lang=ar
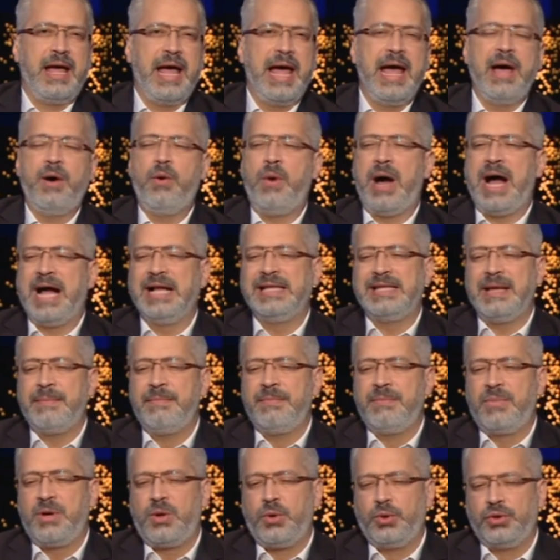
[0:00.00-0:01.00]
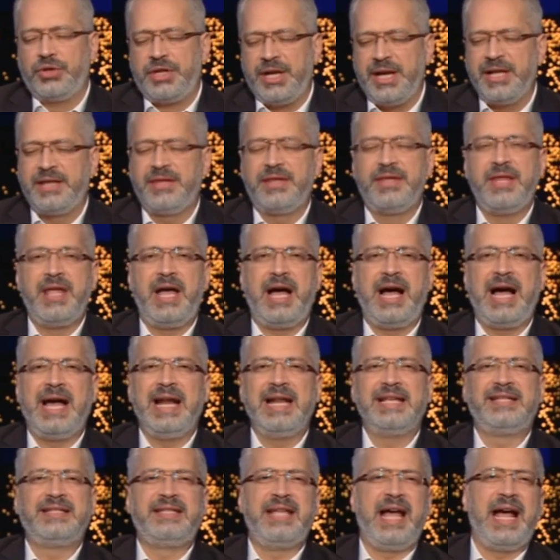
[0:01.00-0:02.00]
او عدم قدرتنا
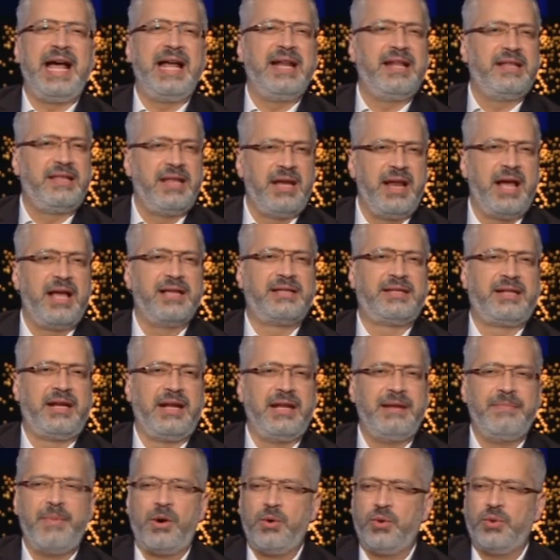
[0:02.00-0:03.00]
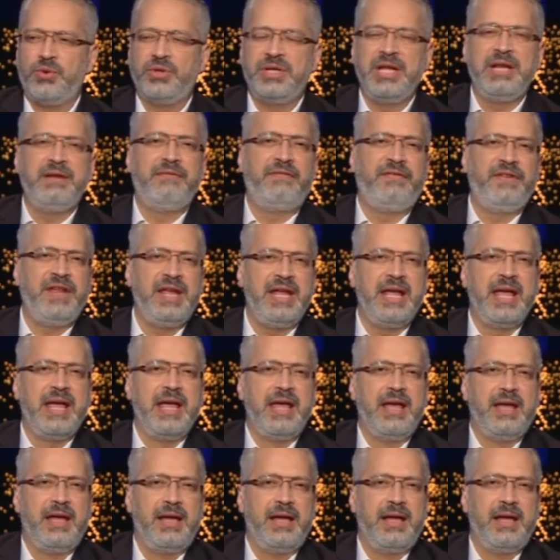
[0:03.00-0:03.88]
على استعاده الاسرى الموجودين في